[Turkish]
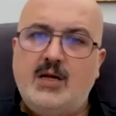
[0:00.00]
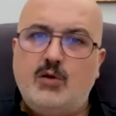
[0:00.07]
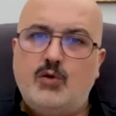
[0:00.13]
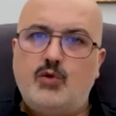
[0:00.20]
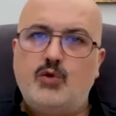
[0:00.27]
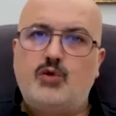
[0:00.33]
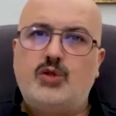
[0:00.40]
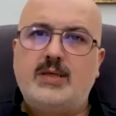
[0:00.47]

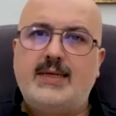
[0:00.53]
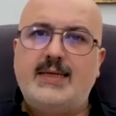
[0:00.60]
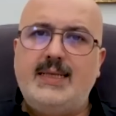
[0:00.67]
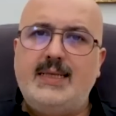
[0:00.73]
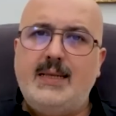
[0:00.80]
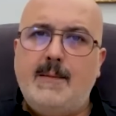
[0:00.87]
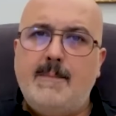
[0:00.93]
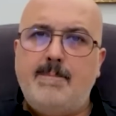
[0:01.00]

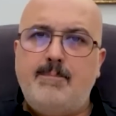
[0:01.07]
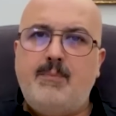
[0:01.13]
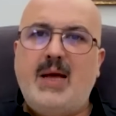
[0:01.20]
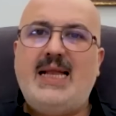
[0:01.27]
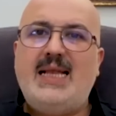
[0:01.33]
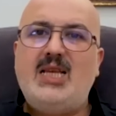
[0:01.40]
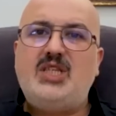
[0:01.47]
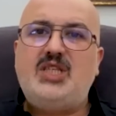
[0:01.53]
Rusların
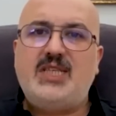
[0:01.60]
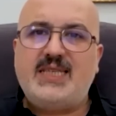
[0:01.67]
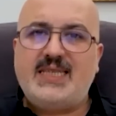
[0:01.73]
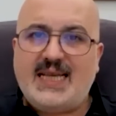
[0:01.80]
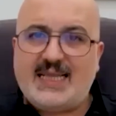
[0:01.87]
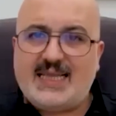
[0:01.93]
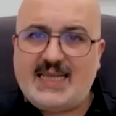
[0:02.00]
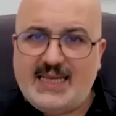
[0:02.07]
belli
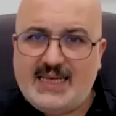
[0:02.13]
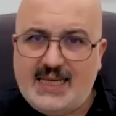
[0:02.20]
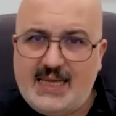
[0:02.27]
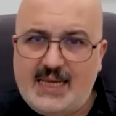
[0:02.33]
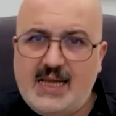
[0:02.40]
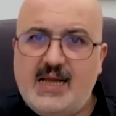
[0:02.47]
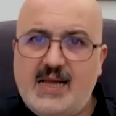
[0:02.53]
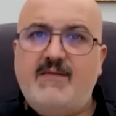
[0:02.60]
şirketleri